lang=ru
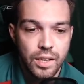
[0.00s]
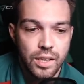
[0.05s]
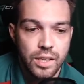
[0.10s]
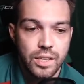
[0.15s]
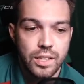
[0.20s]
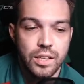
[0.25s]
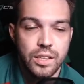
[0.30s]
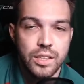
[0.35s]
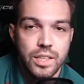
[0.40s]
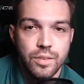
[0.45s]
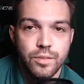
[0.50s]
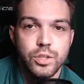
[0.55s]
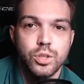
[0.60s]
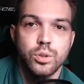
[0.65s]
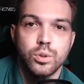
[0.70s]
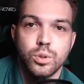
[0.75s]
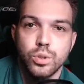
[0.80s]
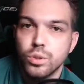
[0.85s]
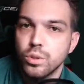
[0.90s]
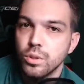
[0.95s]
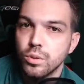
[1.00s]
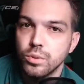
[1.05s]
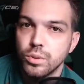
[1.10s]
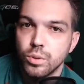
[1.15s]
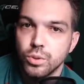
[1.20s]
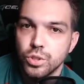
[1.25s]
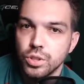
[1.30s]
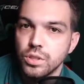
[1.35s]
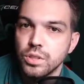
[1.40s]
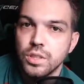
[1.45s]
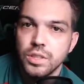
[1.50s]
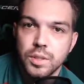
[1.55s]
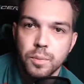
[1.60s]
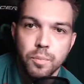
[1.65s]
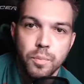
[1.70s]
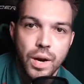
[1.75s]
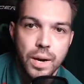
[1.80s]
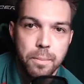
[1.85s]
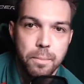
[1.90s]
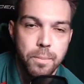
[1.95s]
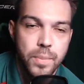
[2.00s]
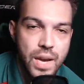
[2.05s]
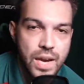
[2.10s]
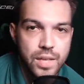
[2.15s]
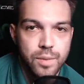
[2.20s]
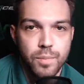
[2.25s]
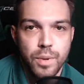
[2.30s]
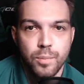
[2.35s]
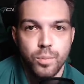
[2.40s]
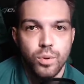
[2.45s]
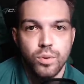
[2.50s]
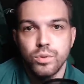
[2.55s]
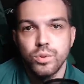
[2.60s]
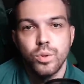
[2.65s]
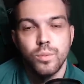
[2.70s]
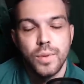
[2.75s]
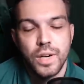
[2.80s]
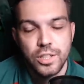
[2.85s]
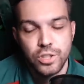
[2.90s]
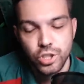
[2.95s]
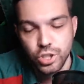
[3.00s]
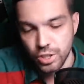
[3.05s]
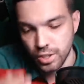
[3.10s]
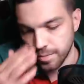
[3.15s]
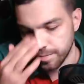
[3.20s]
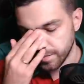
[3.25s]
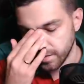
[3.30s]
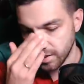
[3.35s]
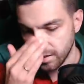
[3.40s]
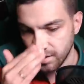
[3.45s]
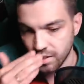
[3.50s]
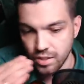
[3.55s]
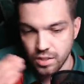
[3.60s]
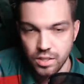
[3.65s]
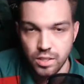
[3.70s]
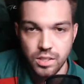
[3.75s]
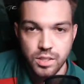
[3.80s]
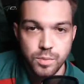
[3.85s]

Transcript: И я вижу то, что люди очень сильно бомбят по поводу матча э,